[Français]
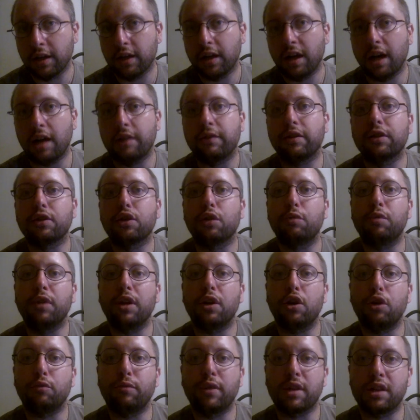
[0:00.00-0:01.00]
afin de
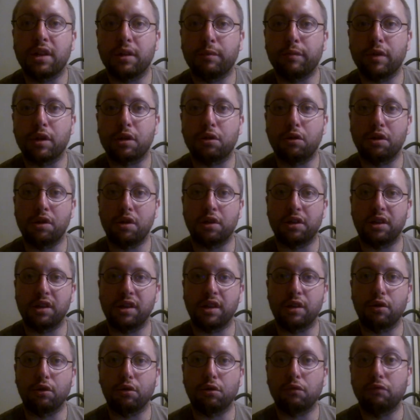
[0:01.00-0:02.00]
remplir leurs bassins parce que les
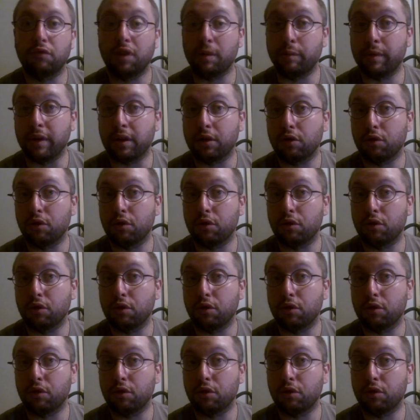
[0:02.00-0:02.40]
organisateurs ne voulaient pas